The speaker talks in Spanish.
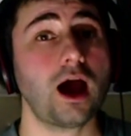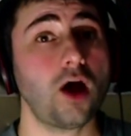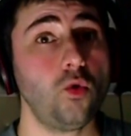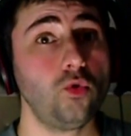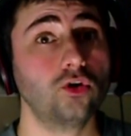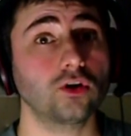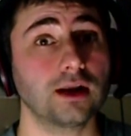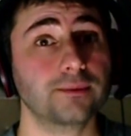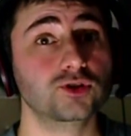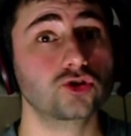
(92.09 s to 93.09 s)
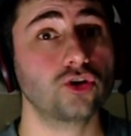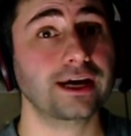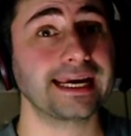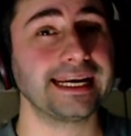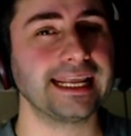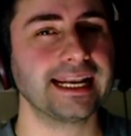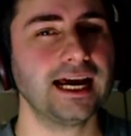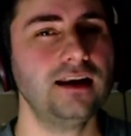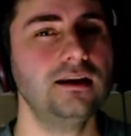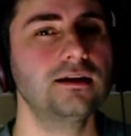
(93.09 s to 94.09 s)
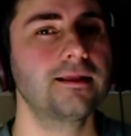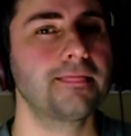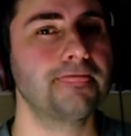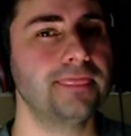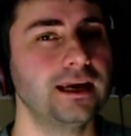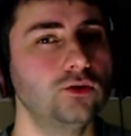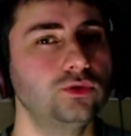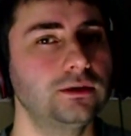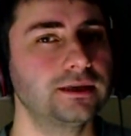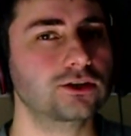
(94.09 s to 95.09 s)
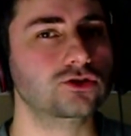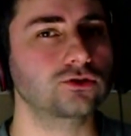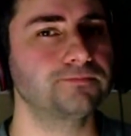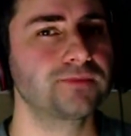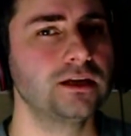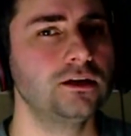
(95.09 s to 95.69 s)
a un colapso general del universo,